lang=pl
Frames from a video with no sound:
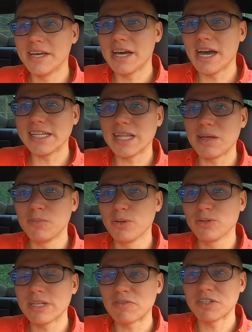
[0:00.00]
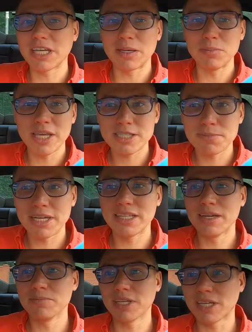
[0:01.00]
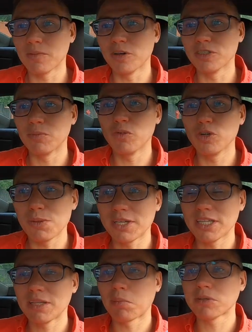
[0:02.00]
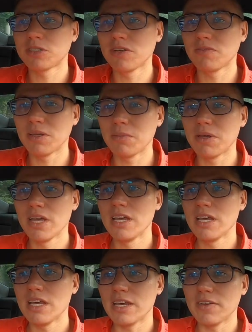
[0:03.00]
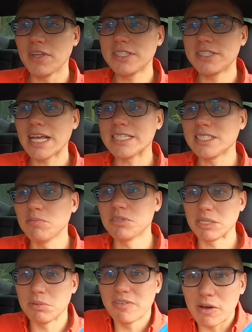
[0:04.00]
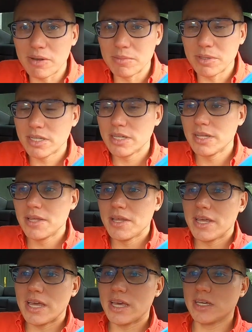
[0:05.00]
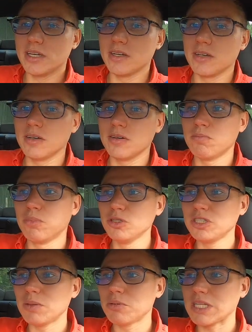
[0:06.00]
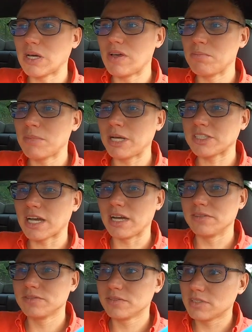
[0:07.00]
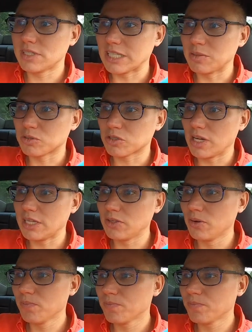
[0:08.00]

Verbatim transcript: Adam był zawsze takim yesmenem, takim gościem uśmiechniętym, pozytywnym, więc ja z nim przebywałem. E, później poznałem Maćka na jednym szkoleniu